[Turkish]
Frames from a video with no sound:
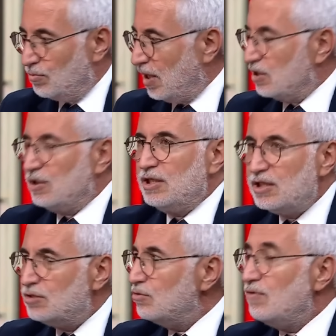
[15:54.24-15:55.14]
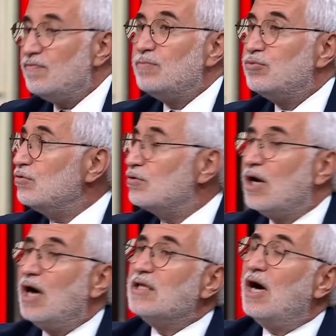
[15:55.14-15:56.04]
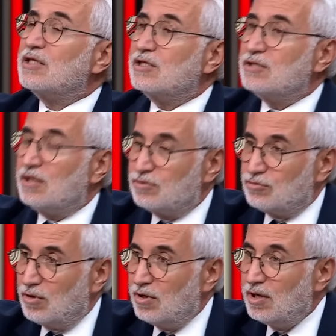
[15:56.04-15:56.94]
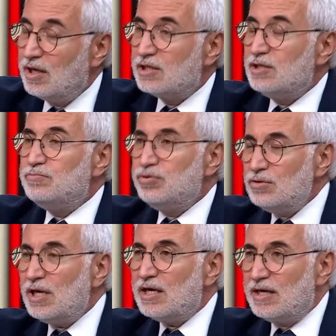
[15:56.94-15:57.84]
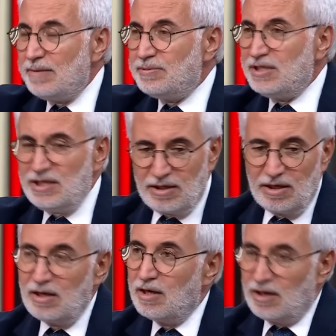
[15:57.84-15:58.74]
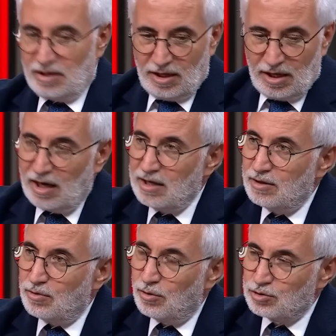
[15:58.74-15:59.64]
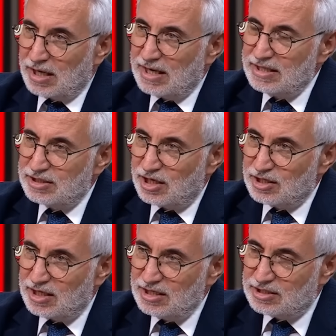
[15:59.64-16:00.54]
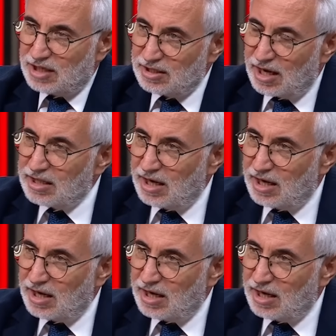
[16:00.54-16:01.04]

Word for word: bence iyi gidiyor ve bunu daha da artıracağız diyor. Şimdi bunların hepsinin e, o sanayide çalışan insanlara